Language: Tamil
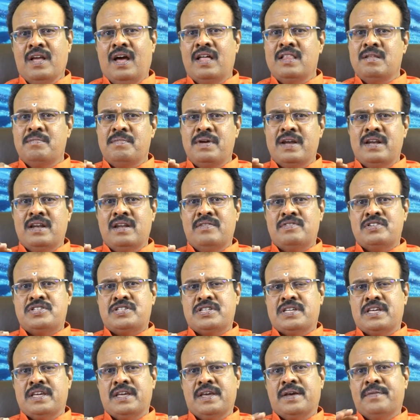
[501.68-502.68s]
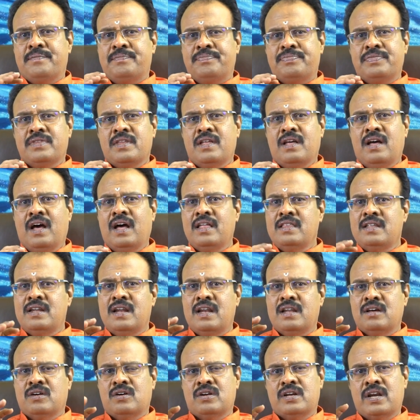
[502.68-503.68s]
அதை மைண்டில் வச்சுக்கிங்க அது
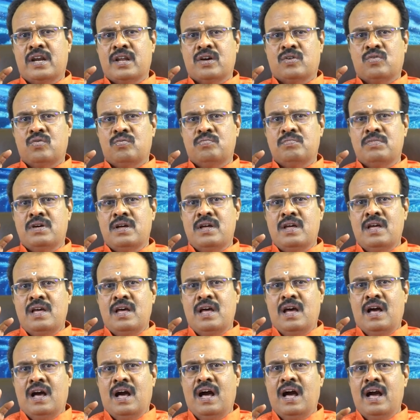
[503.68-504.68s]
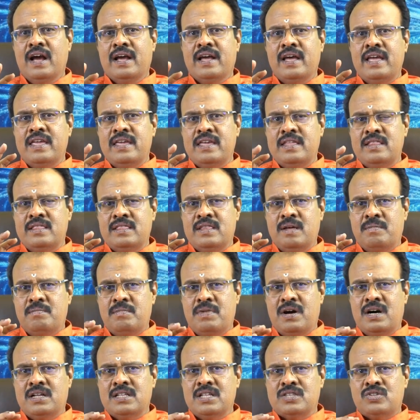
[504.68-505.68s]
நடக்கும் நடக்கும் ஆக இந்த
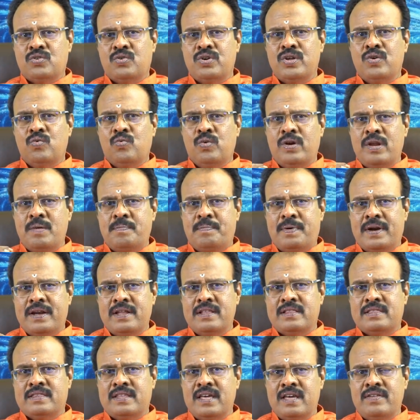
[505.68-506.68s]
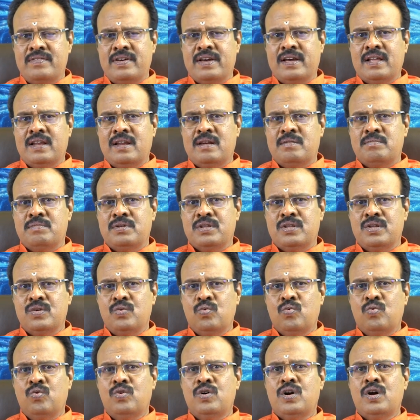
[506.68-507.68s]
மாதத்துடைய உங்களுடைய பண தேவைகள் என்பது
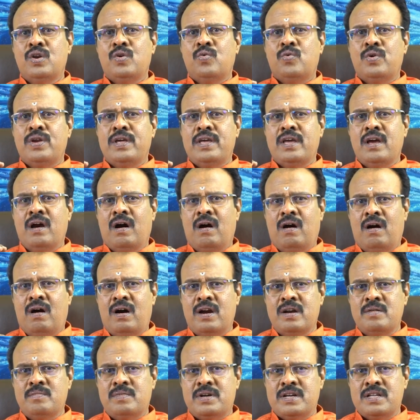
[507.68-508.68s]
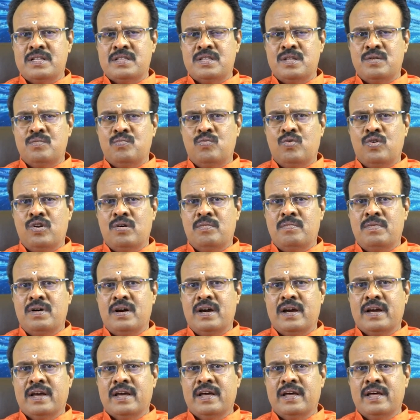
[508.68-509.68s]
உங்களுடைய ஆழ்மனதின்
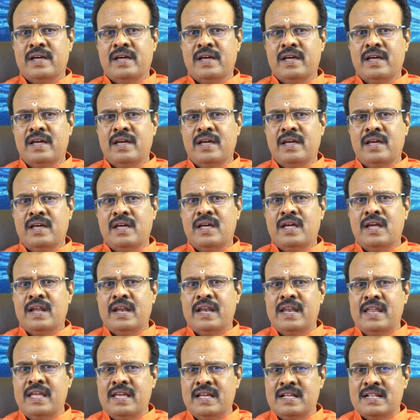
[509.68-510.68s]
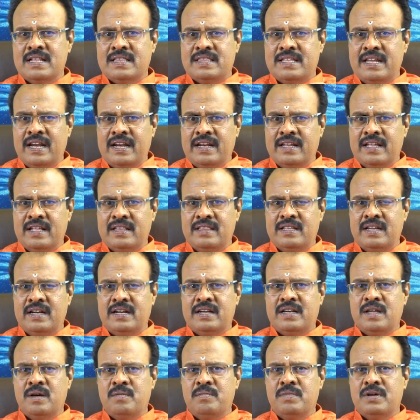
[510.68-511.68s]
மூலமாக நீங்கள் தீட்டிய
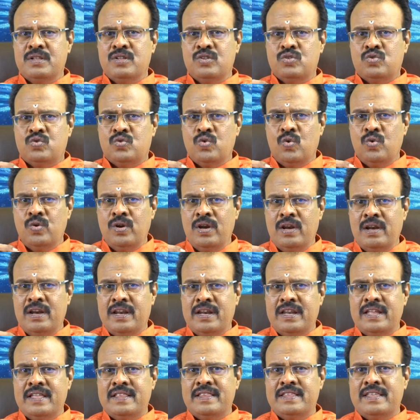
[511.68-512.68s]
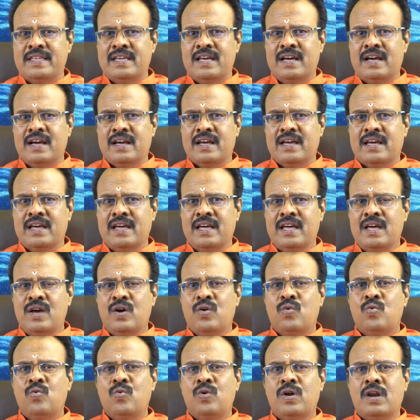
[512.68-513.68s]
திட்டம் அது தொழில் ரீதியாக
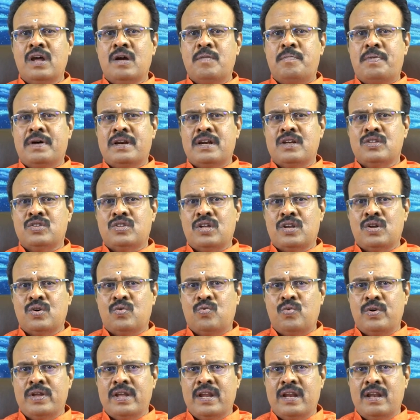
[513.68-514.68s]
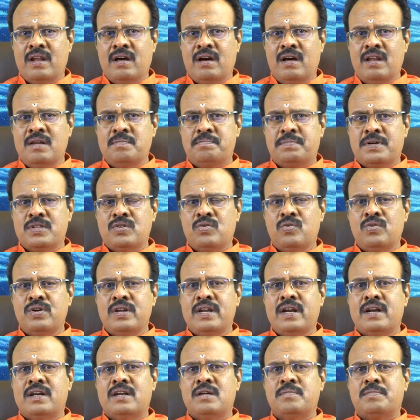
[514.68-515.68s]
உங்களுக்கு பலன் தரக்கூடிய நாள்
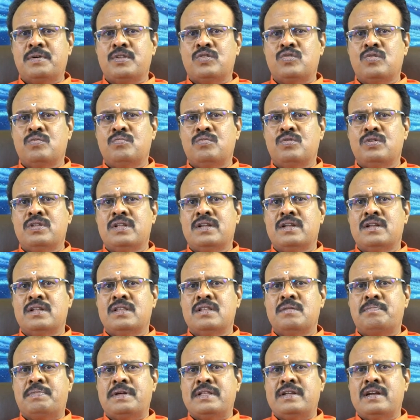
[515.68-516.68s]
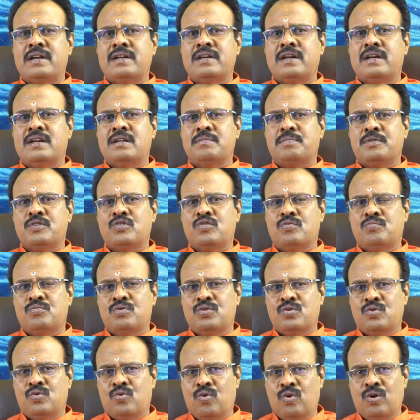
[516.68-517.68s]
பதினொன்று எட்டு பத்தொம்போதிலிருந்து பதினேழு எட்டு
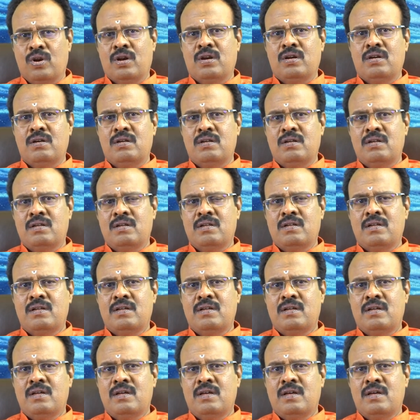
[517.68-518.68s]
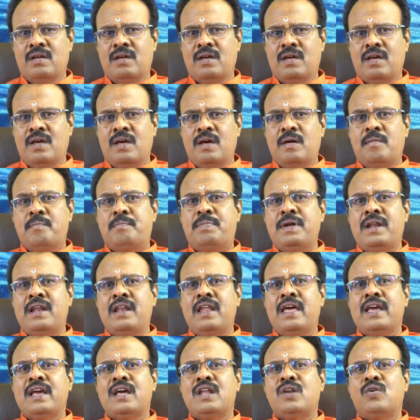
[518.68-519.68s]
பத்தொம்போதுக்குள்
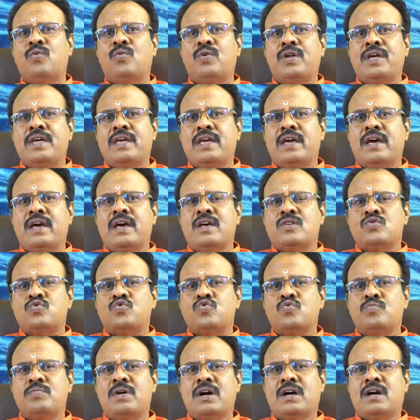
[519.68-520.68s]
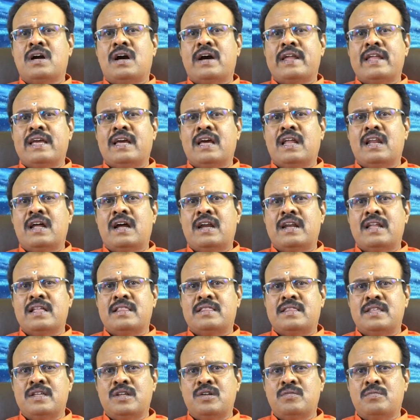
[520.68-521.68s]
பிள்ளைகளுடைய சுப காரியங்களான
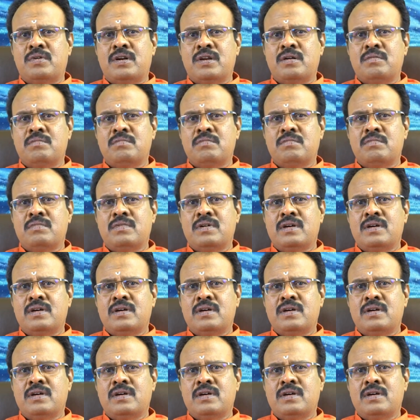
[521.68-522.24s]
திருமணம்